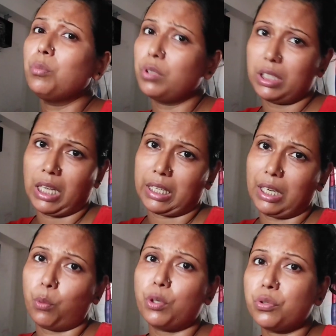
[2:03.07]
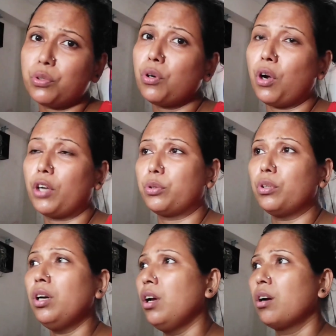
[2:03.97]
মধ্যে থাকে ওই জন্য হয়তো
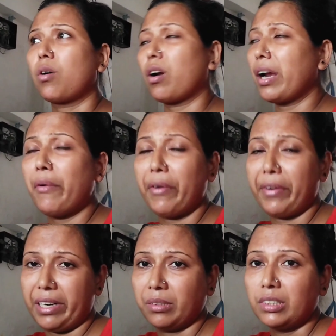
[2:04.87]
করা হয় না